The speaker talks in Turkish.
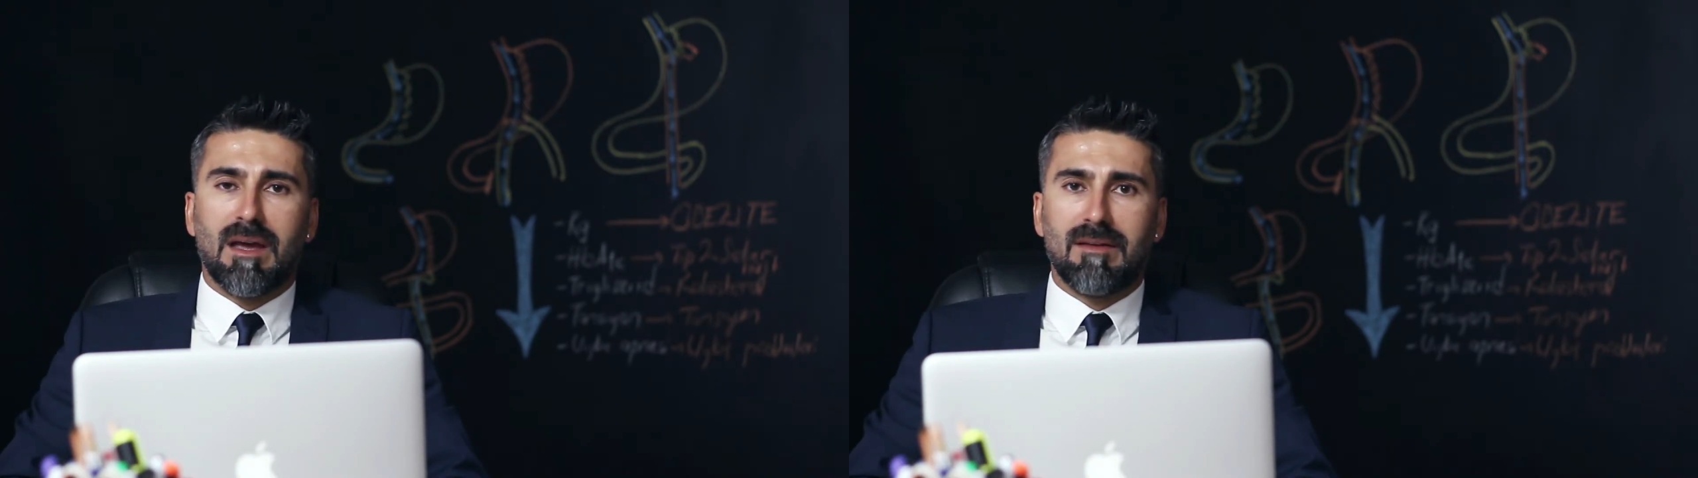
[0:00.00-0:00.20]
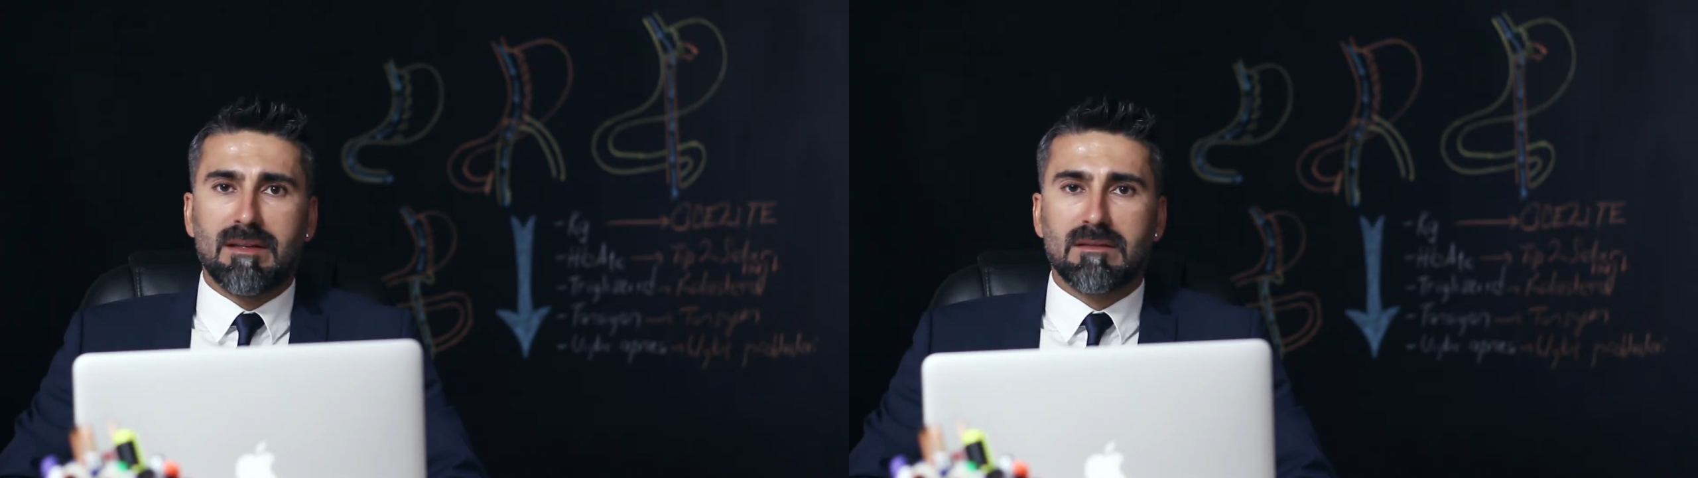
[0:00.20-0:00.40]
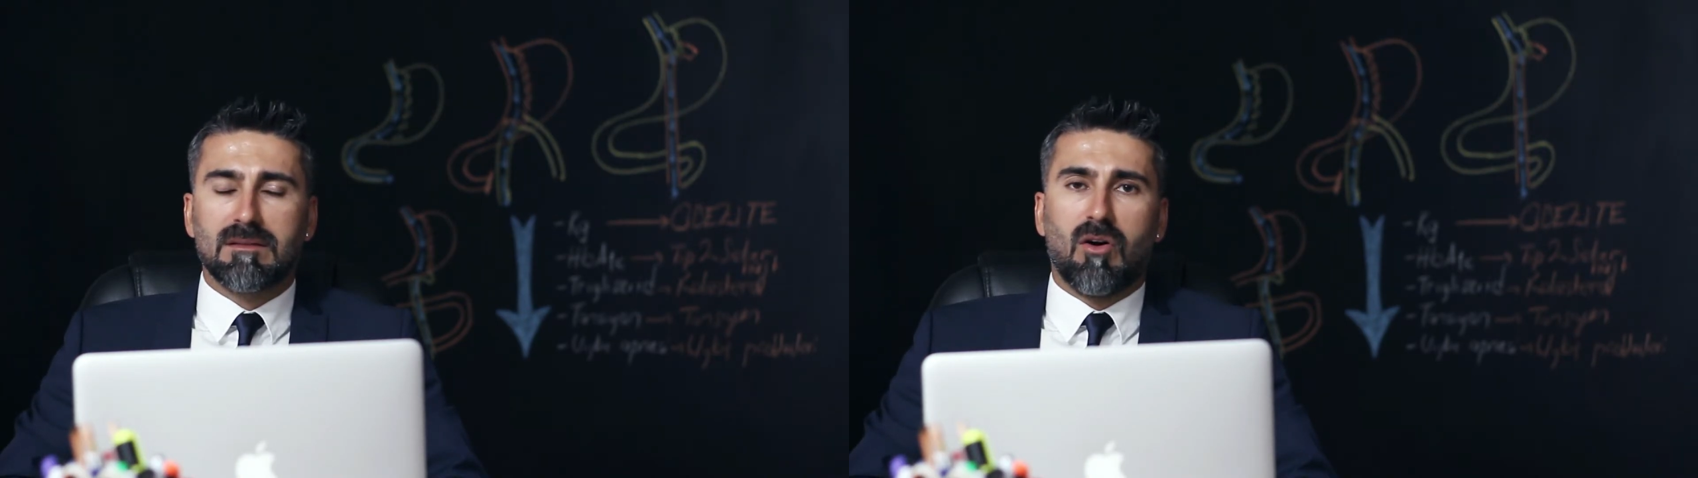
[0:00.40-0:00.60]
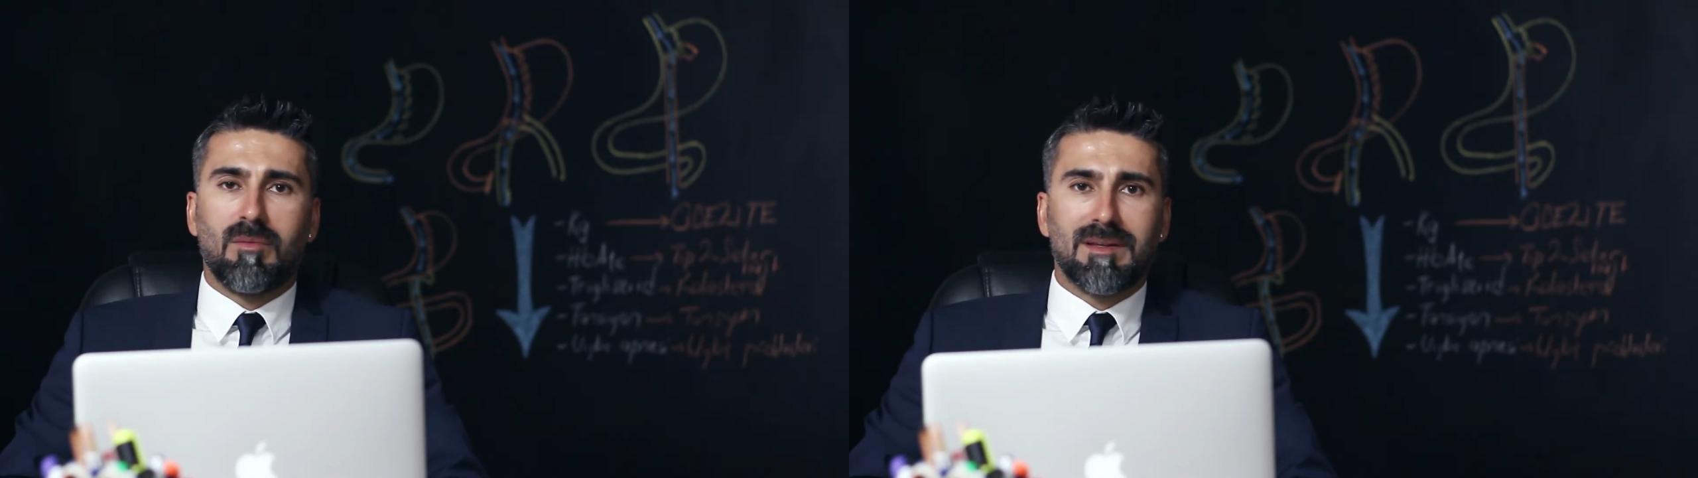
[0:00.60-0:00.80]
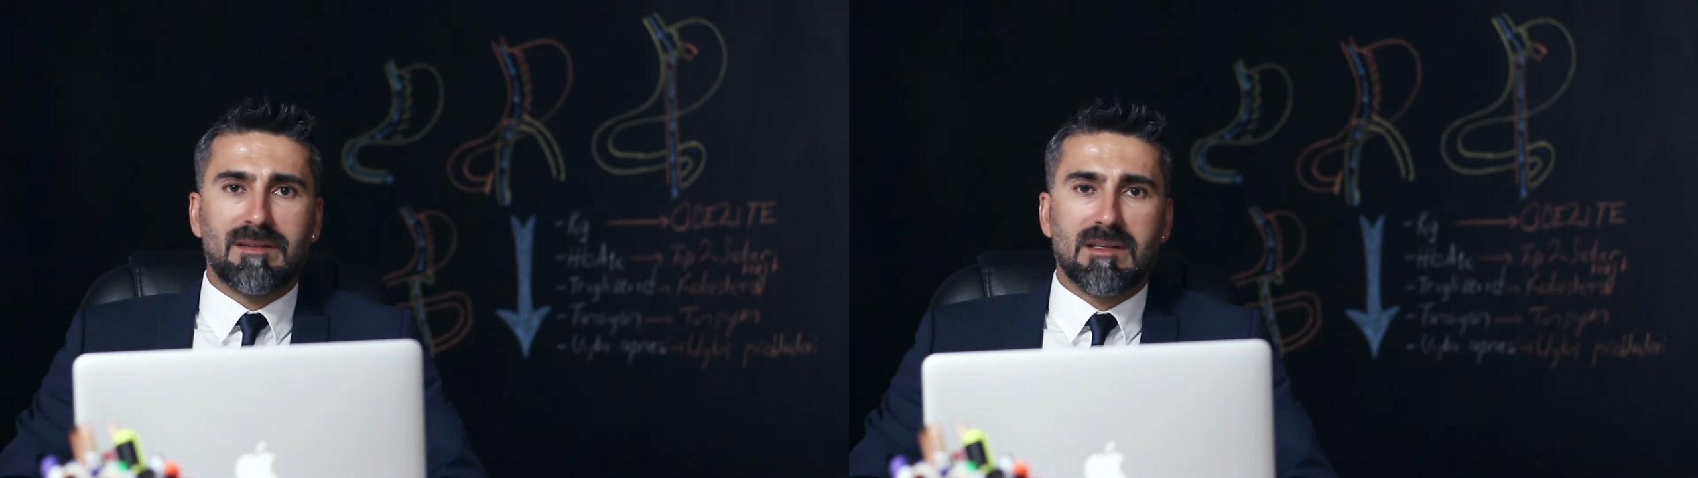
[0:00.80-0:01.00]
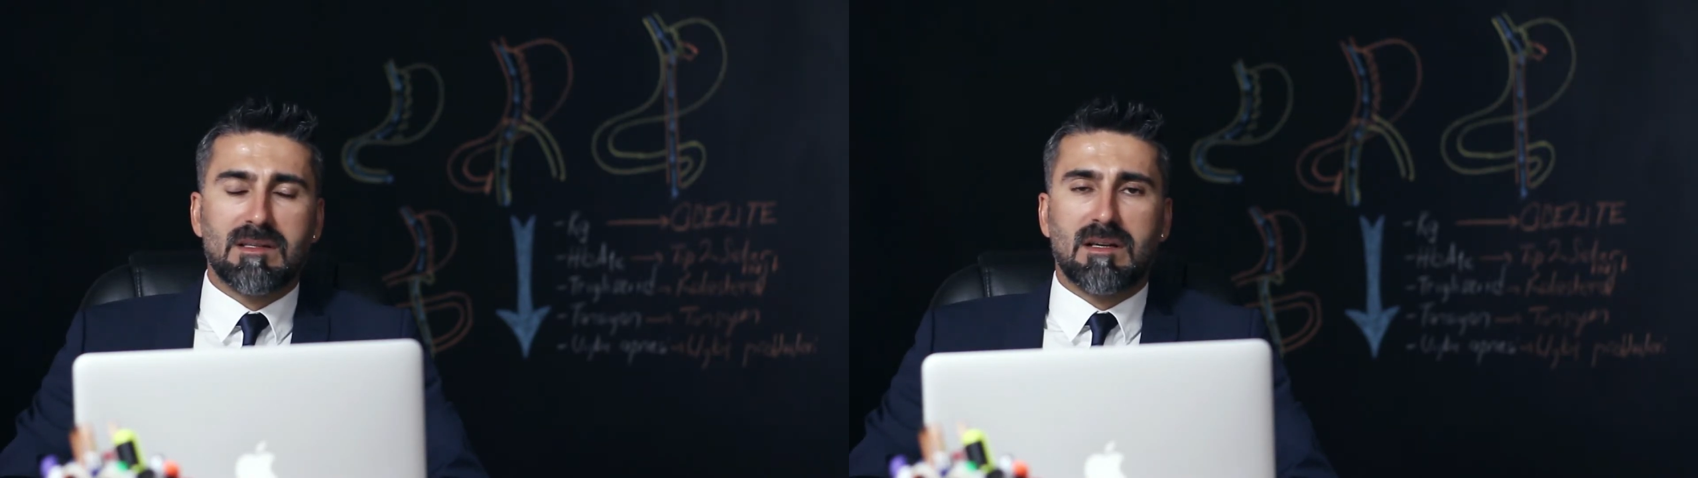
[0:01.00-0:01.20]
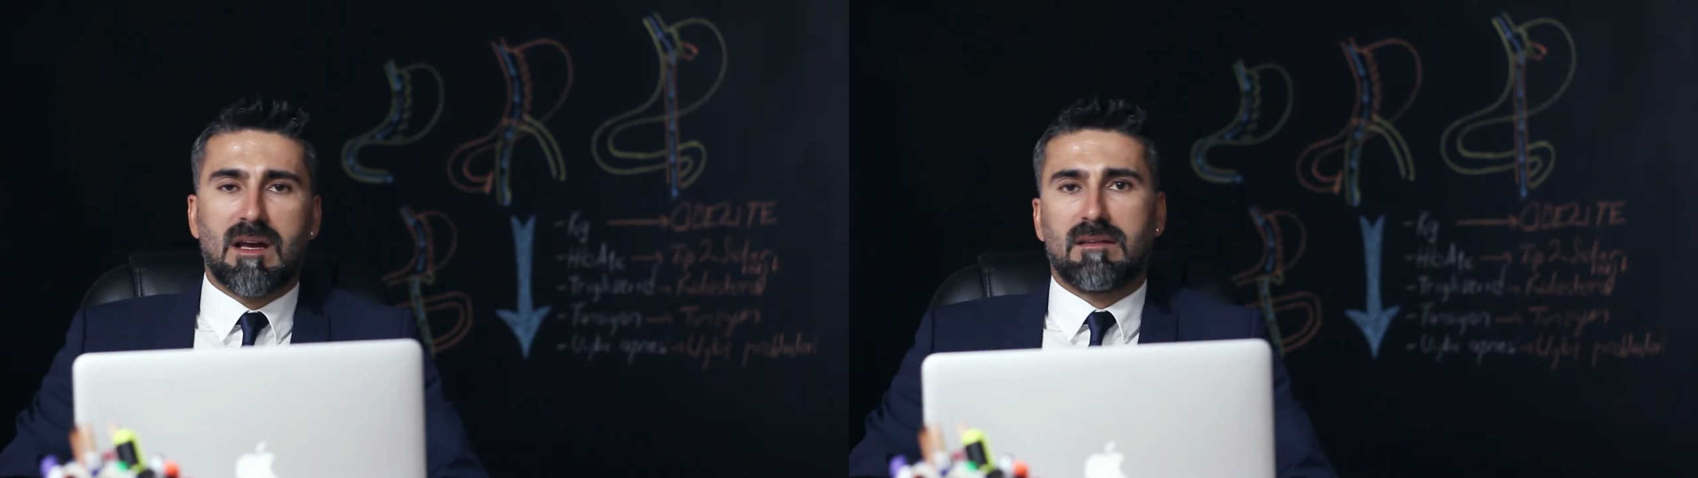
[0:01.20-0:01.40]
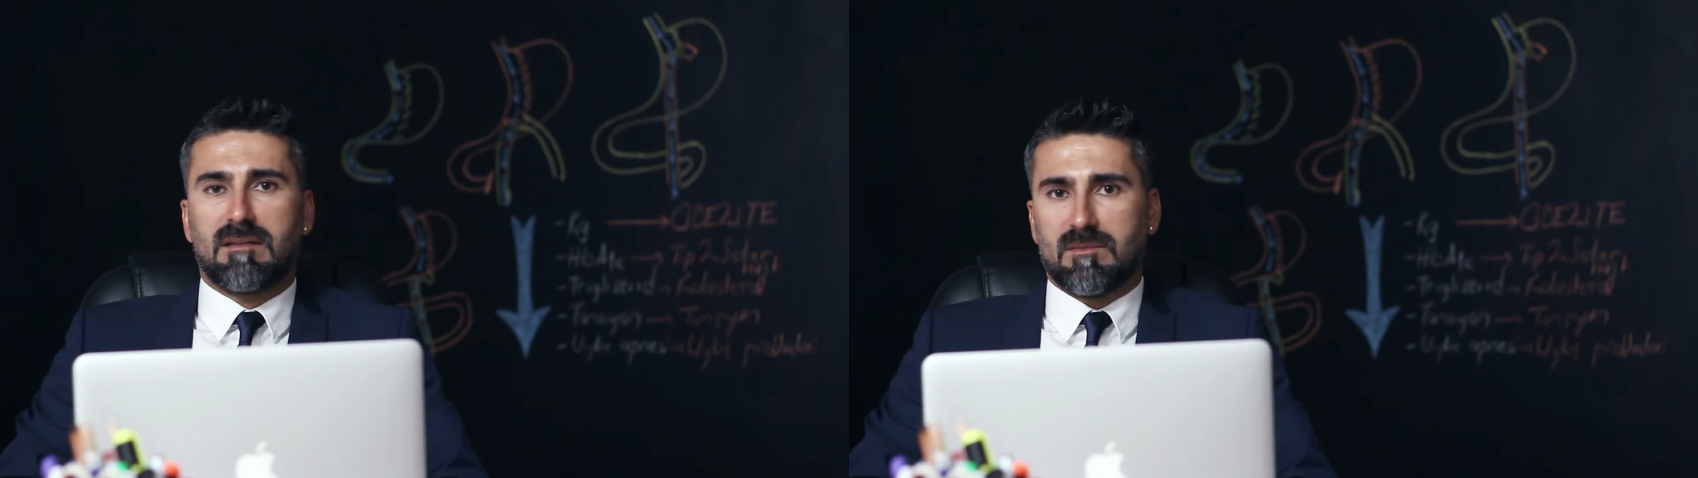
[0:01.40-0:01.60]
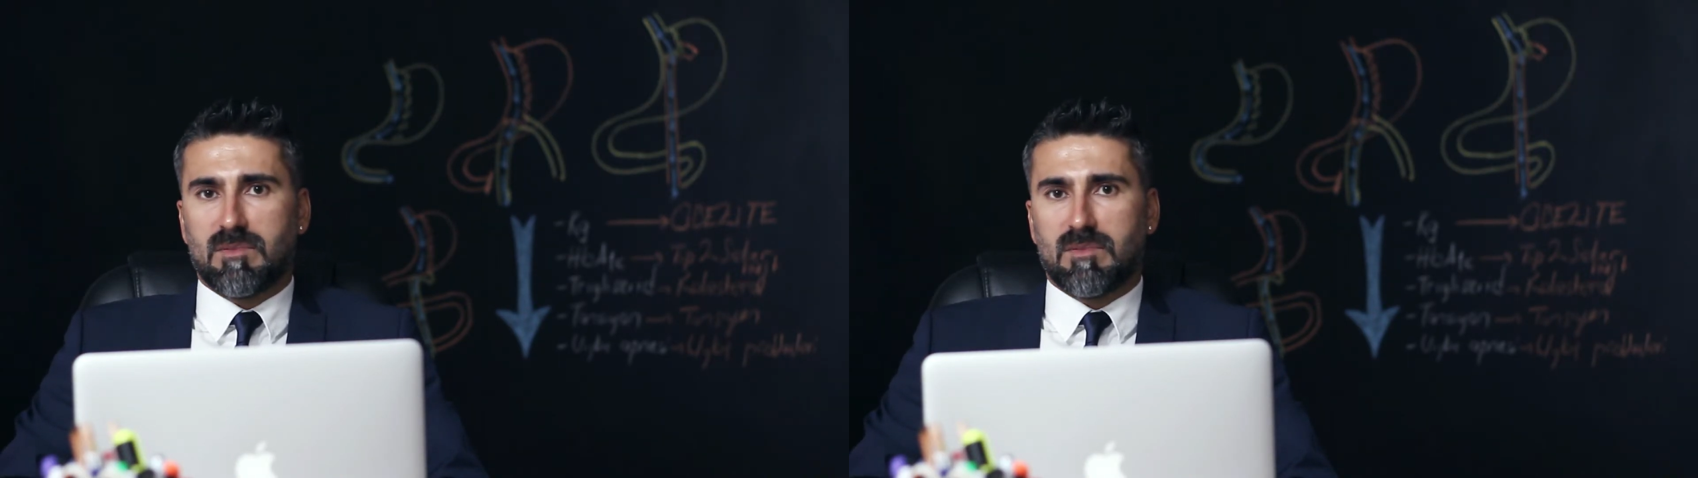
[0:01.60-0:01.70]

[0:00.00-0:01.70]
Evet, obezite cerrahisi